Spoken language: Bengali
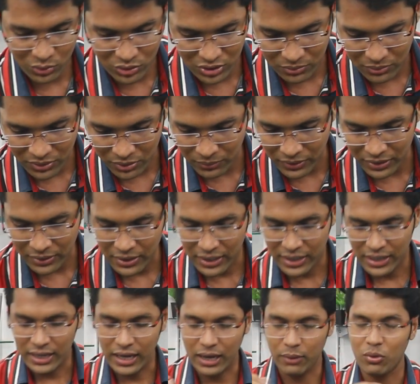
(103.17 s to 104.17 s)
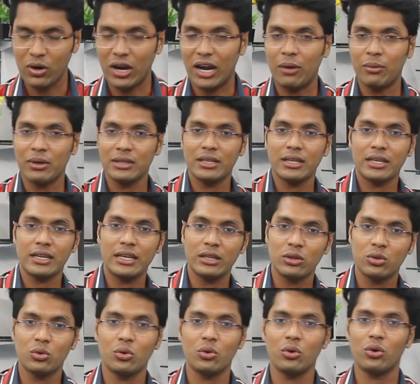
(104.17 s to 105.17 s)
করতে পারবেন এবং আমাদের
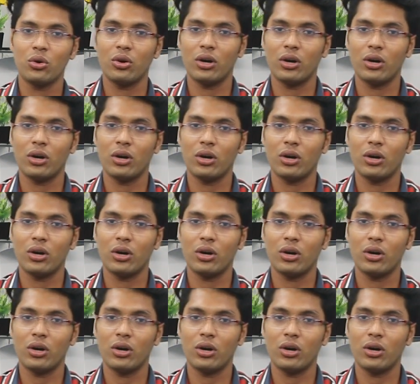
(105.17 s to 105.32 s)
কিন্তু